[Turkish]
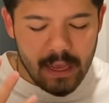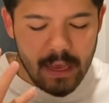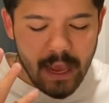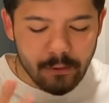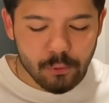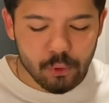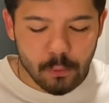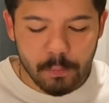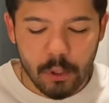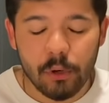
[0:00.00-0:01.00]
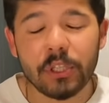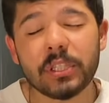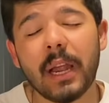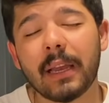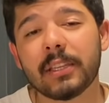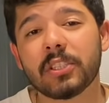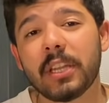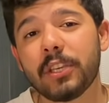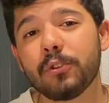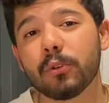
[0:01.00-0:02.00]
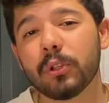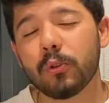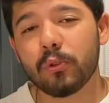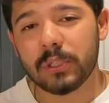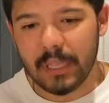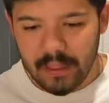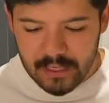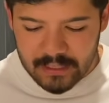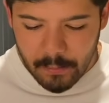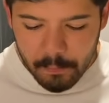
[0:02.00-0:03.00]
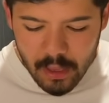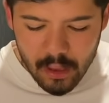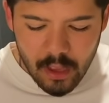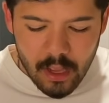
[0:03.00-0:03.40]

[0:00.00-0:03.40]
en düşük biyolojide arkadaşlar 2.9 standart sapma.